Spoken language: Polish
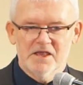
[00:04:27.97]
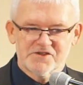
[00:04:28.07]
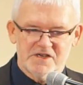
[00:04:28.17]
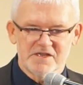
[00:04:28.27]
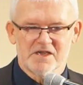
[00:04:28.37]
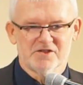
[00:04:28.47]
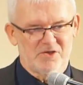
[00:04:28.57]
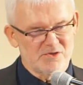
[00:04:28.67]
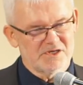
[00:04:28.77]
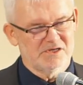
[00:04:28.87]
Jeżeli
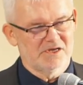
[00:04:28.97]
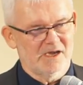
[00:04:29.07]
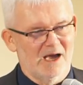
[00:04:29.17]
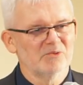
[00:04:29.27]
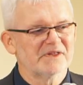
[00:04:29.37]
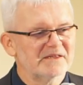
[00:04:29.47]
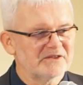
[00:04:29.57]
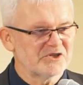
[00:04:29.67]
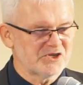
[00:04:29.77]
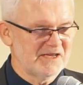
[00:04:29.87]
ktoś się
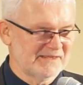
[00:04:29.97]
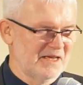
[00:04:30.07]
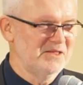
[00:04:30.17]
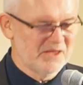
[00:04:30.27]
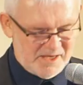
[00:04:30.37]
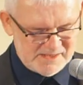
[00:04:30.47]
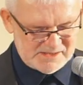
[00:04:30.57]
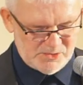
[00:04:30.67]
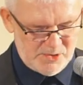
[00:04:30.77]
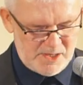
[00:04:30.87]
autentycznie
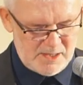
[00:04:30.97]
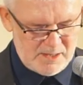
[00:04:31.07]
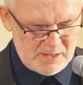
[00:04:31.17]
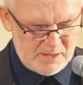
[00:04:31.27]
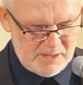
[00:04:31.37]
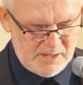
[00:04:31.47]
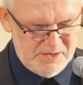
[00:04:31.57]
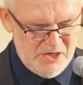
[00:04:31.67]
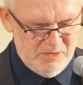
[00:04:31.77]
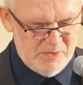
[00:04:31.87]
zainteresuje
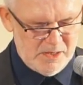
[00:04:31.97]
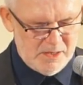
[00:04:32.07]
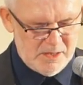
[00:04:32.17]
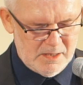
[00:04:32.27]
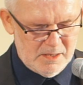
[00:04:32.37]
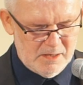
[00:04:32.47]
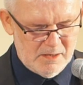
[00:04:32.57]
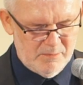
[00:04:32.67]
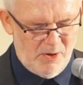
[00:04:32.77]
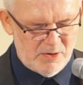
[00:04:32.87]
nim,
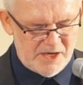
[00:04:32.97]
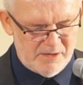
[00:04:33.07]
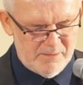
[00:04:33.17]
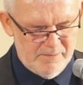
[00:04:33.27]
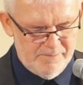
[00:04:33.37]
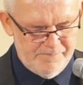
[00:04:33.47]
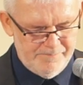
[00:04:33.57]
Bogiem,